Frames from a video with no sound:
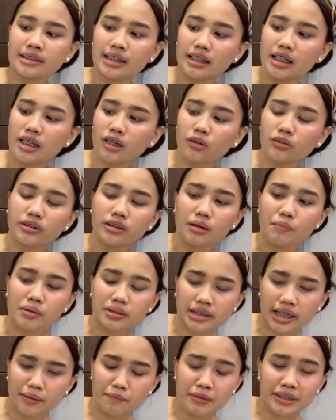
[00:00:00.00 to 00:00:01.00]
sa likod naman,
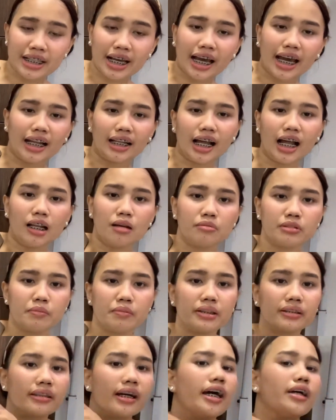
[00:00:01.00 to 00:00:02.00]
sa pinakailalim
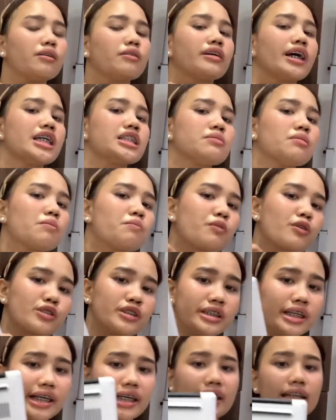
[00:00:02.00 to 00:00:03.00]
naman tayo, guys,
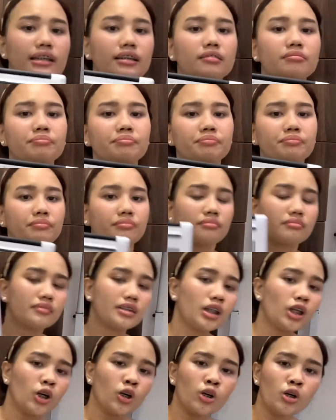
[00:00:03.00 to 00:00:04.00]
mag-proceed.
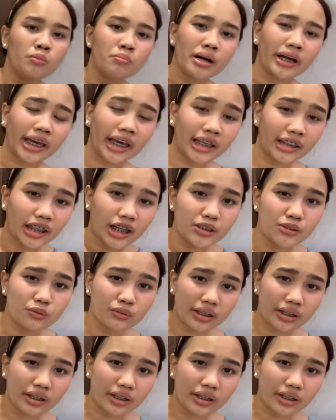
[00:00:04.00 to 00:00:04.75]
Makikita nyo,